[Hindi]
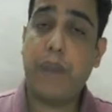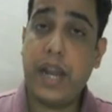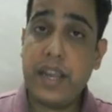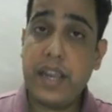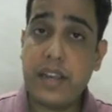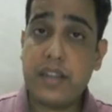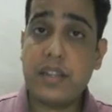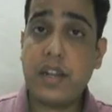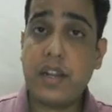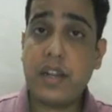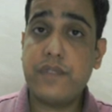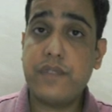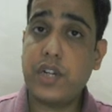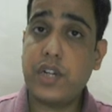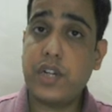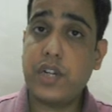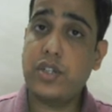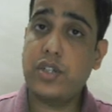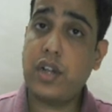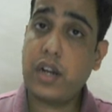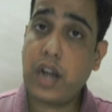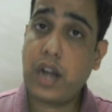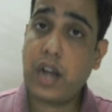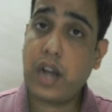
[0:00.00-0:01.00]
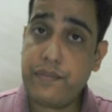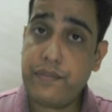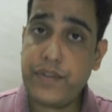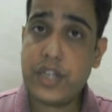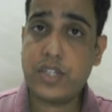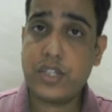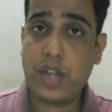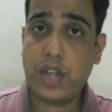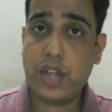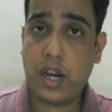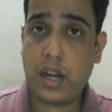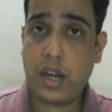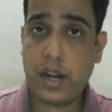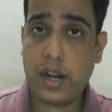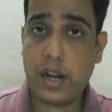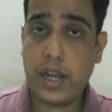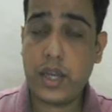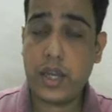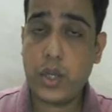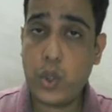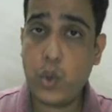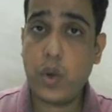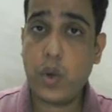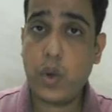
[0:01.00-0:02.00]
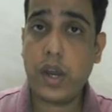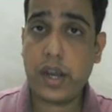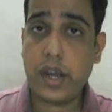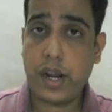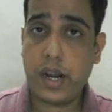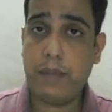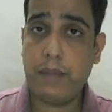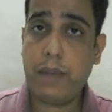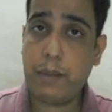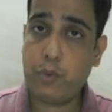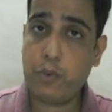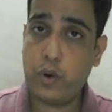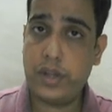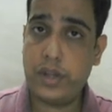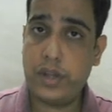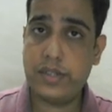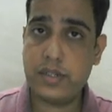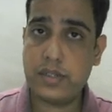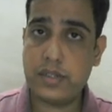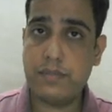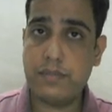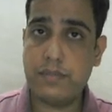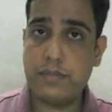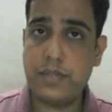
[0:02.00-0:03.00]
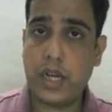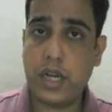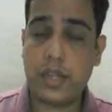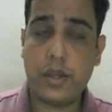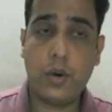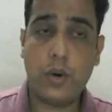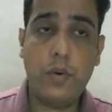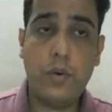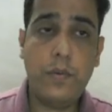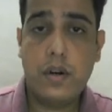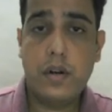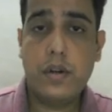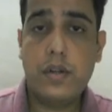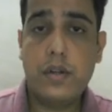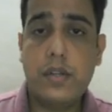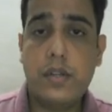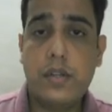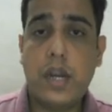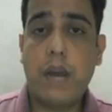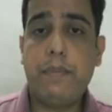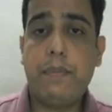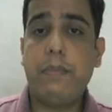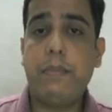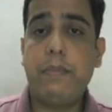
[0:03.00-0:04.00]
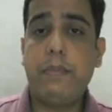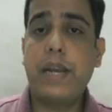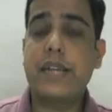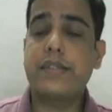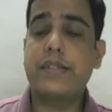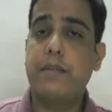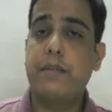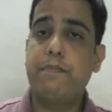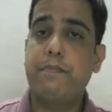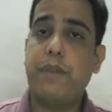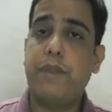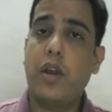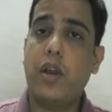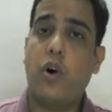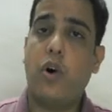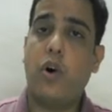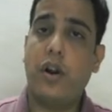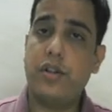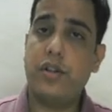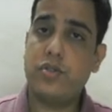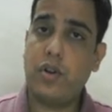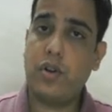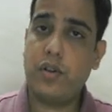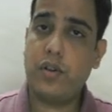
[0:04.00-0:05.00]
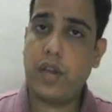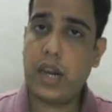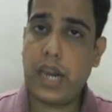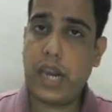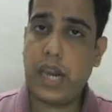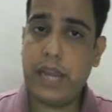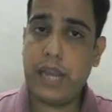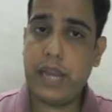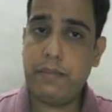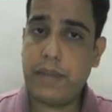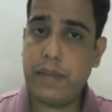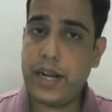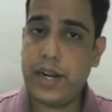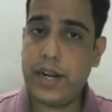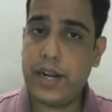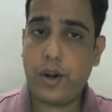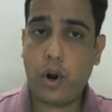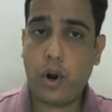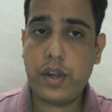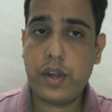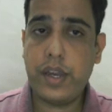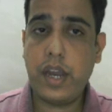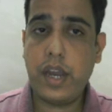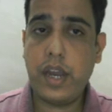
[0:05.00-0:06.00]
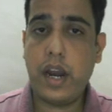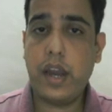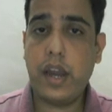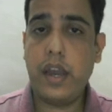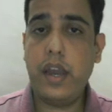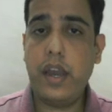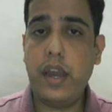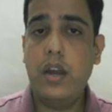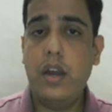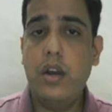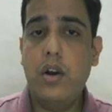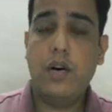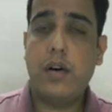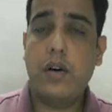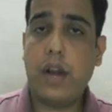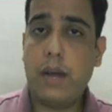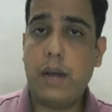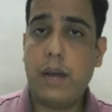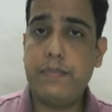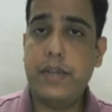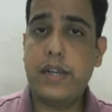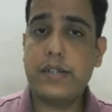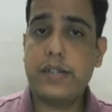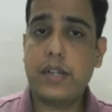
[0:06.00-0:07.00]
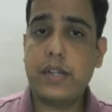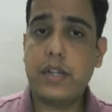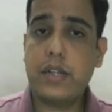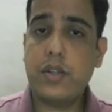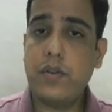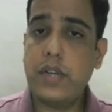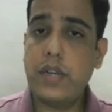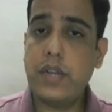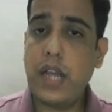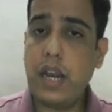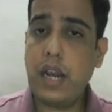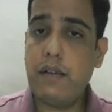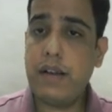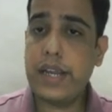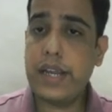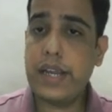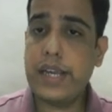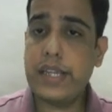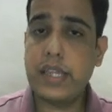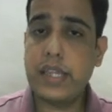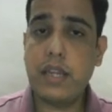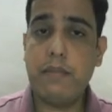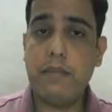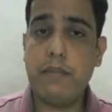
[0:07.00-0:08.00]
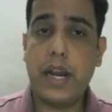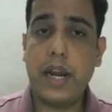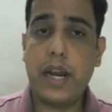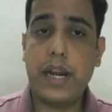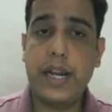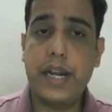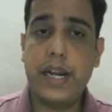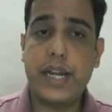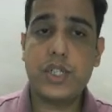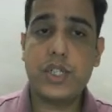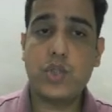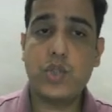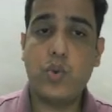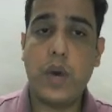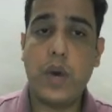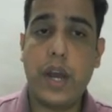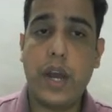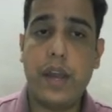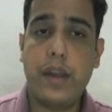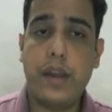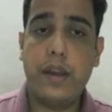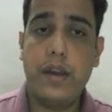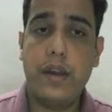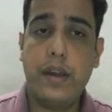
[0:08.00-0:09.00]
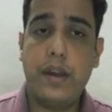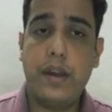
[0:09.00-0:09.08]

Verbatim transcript: बैंक की तरफ स्ट्रक्चर काफी अच्छा लग रहा है क्यों लग रहा है मैं आपको रीजन समझाता हूँ यहाँ पर मैं एक सिंपल हॉरिजॉन्टल लाइन मैंने ड्रॉ किया है और आप देख सकते हो ये लेवल कितने बार रिटेस्ट हुआ है